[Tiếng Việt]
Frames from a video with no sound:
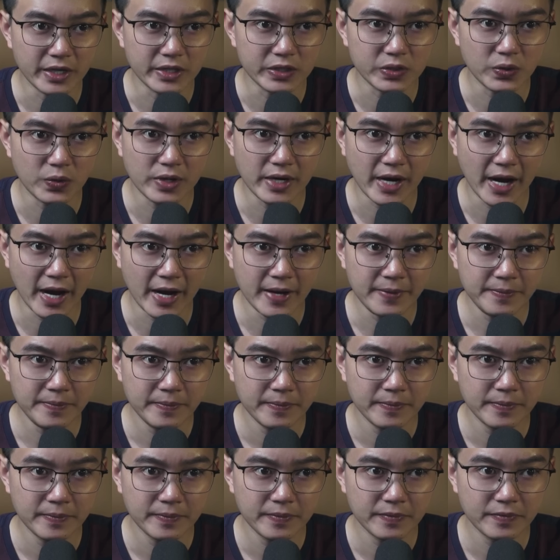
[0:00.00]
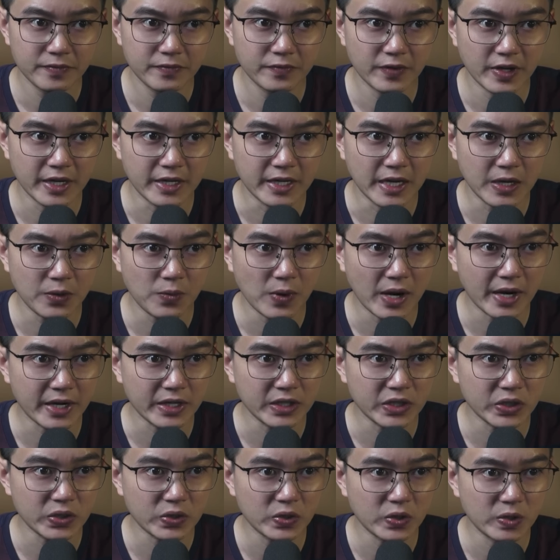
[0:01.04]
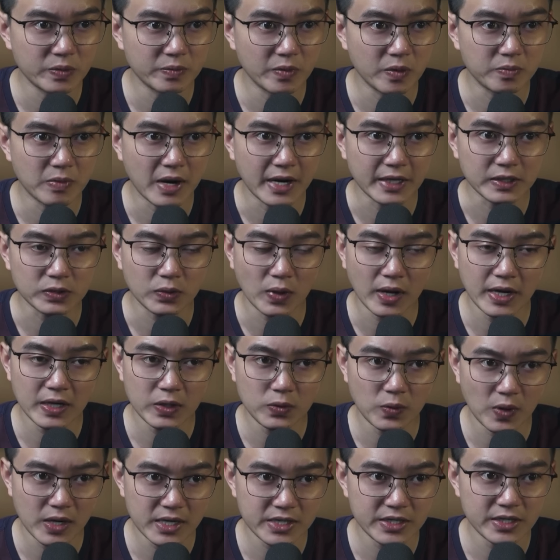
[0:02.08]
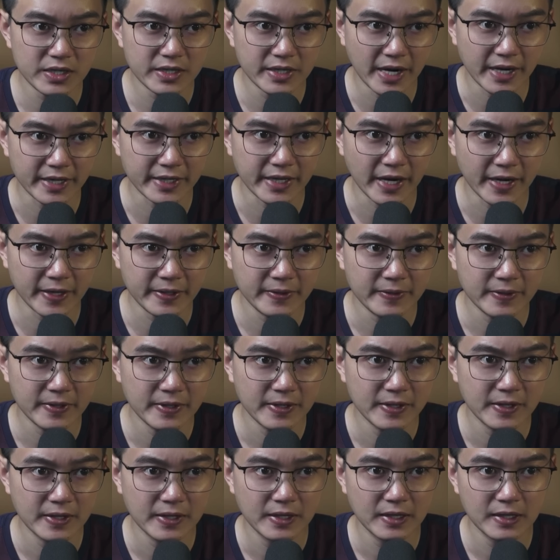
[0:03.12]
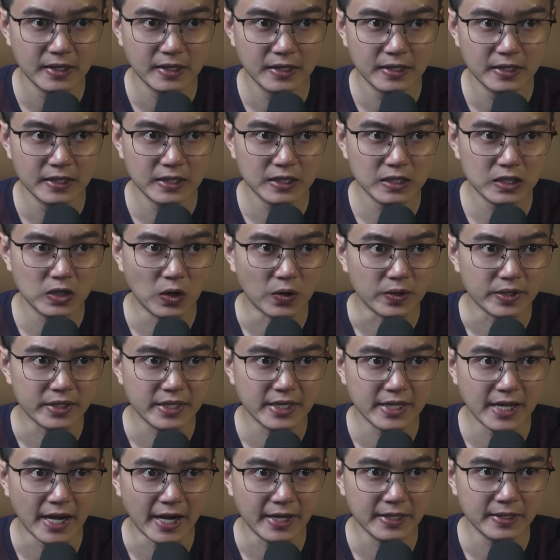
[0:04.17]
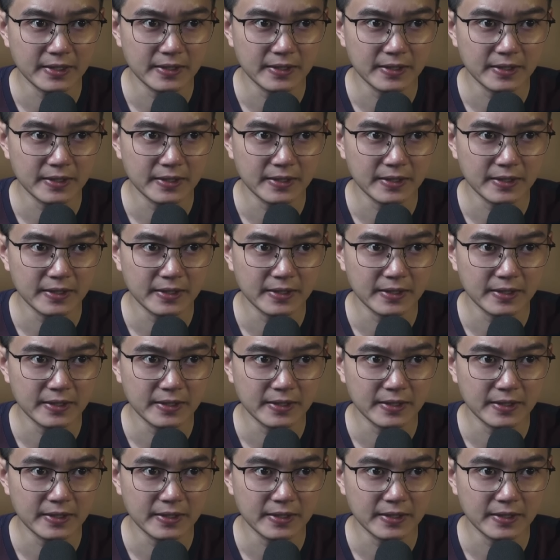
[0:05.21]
rủa gã vì đã quăng cho cô một bài toán quá sức nan giải. Còn chứ cái.